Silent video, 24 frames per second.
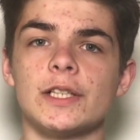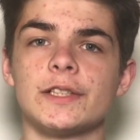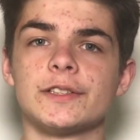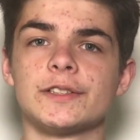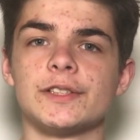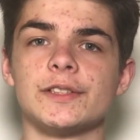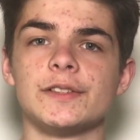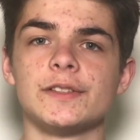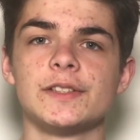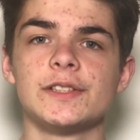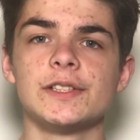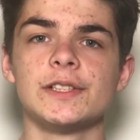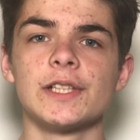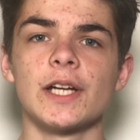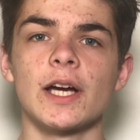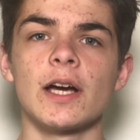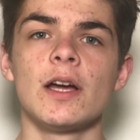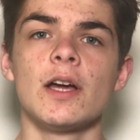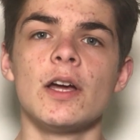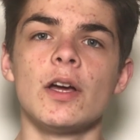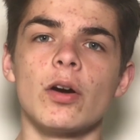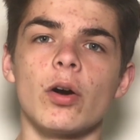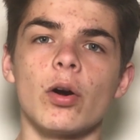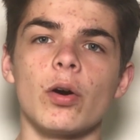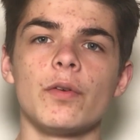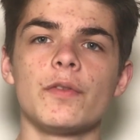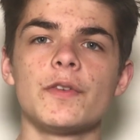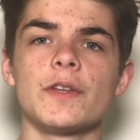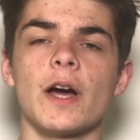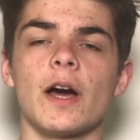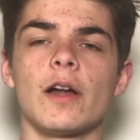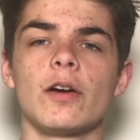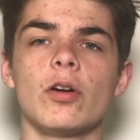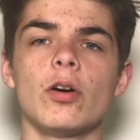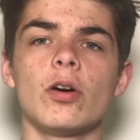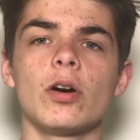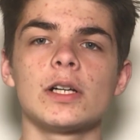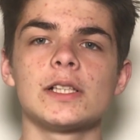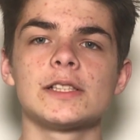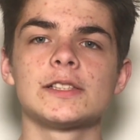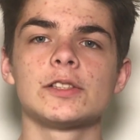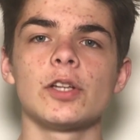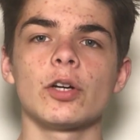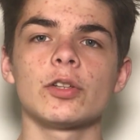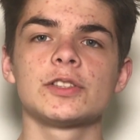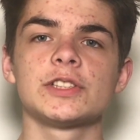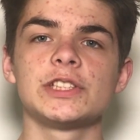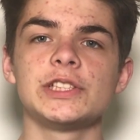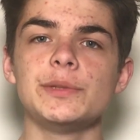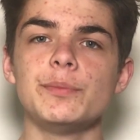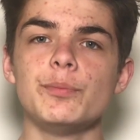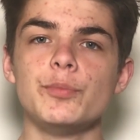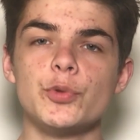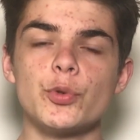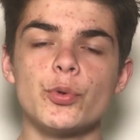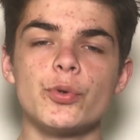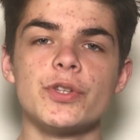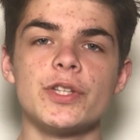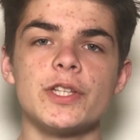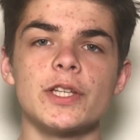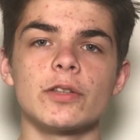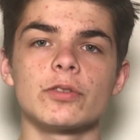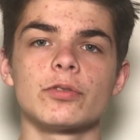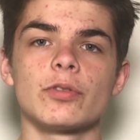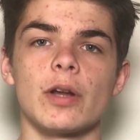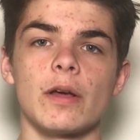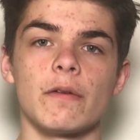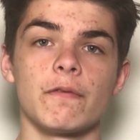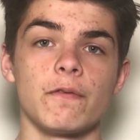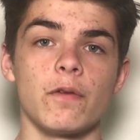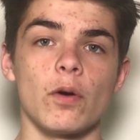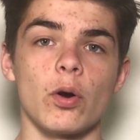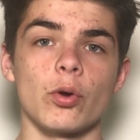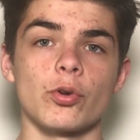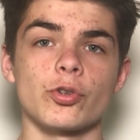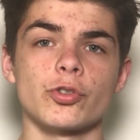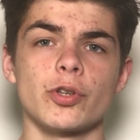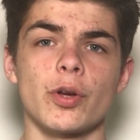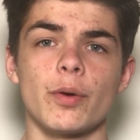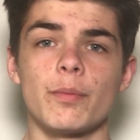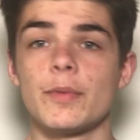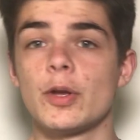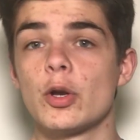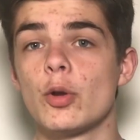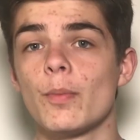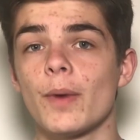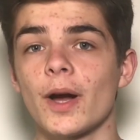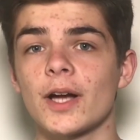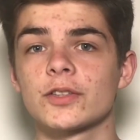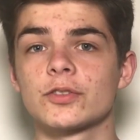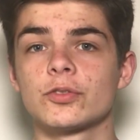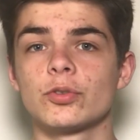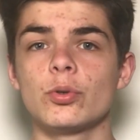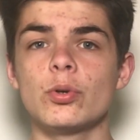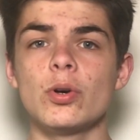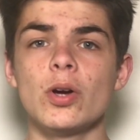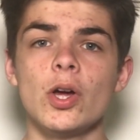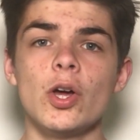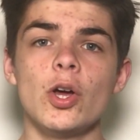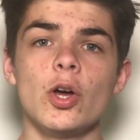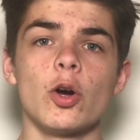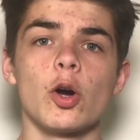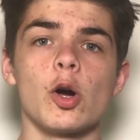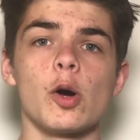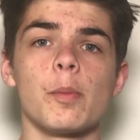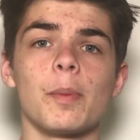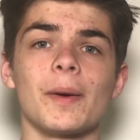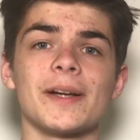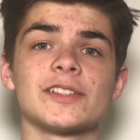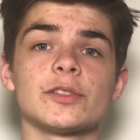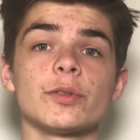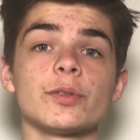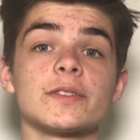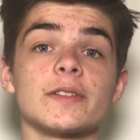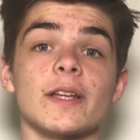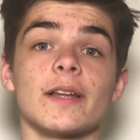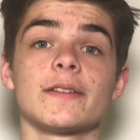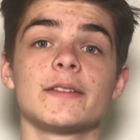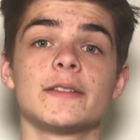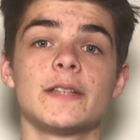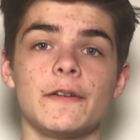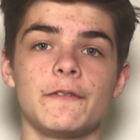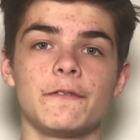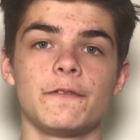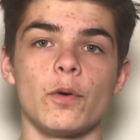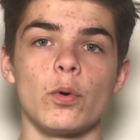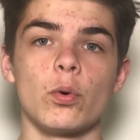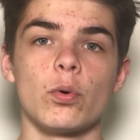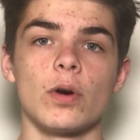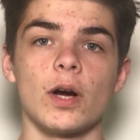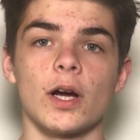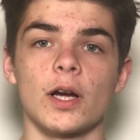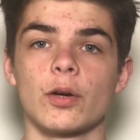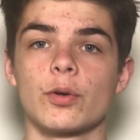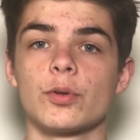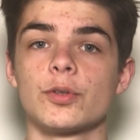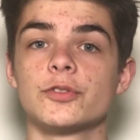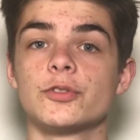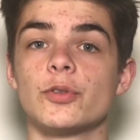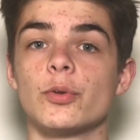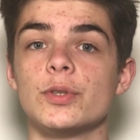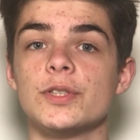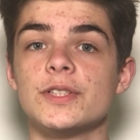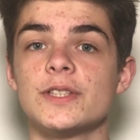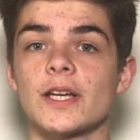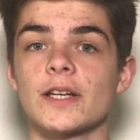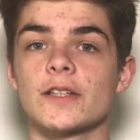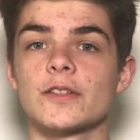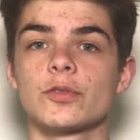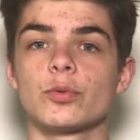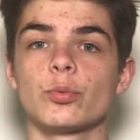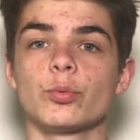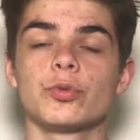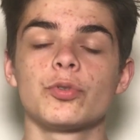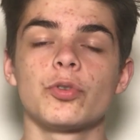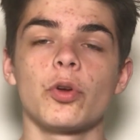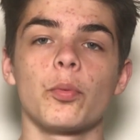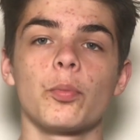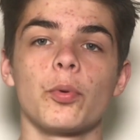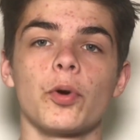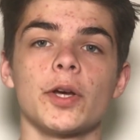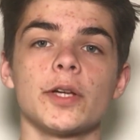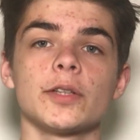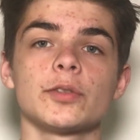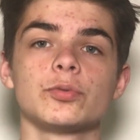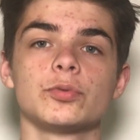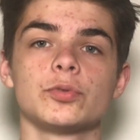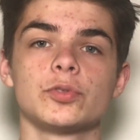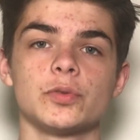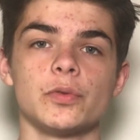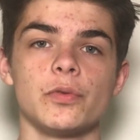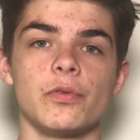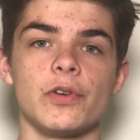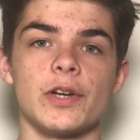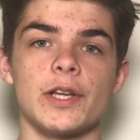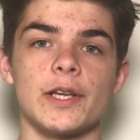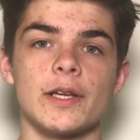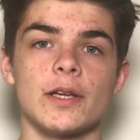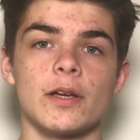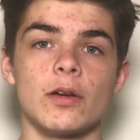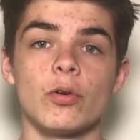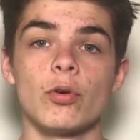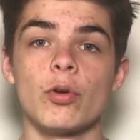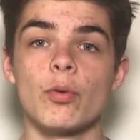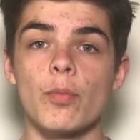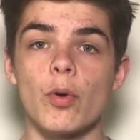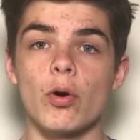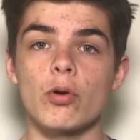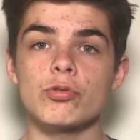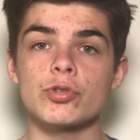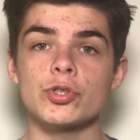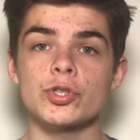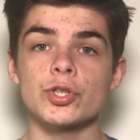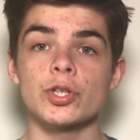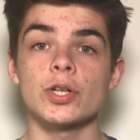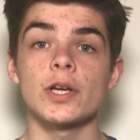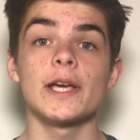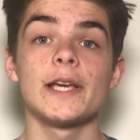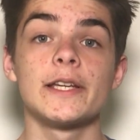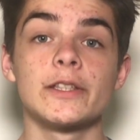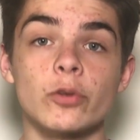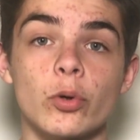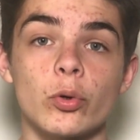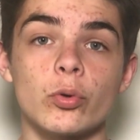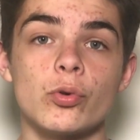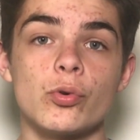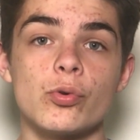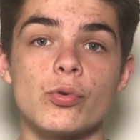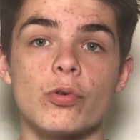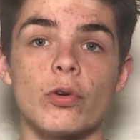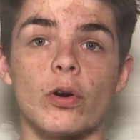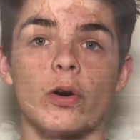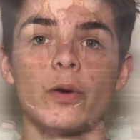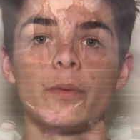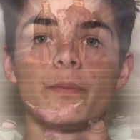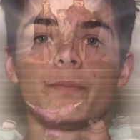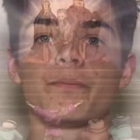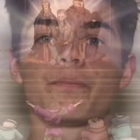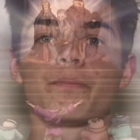Sindir revient alors et sortit Mjolnir de la forge. Mais le marteau représente un défaut à cause de l'inaction temporaire du soufflet. Le manche est trop court.